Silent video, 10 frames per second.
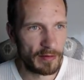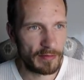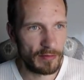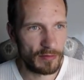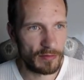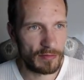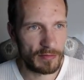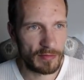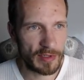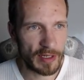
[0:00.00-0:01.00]
Ну,
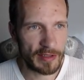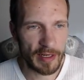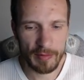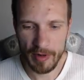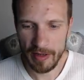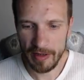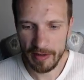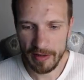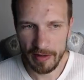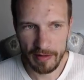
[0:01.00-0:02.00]
создать проект,
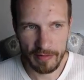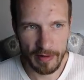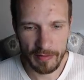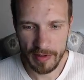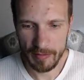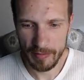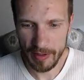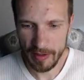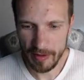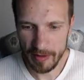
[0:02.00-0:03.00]
да, вам всем
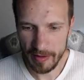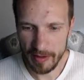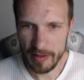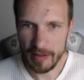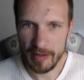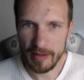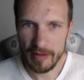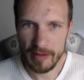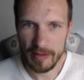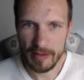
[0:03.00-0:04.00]
понятно, как это
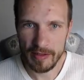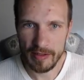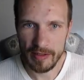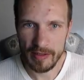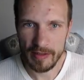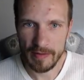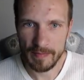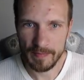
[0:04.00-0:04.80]
делается. Сейчас я...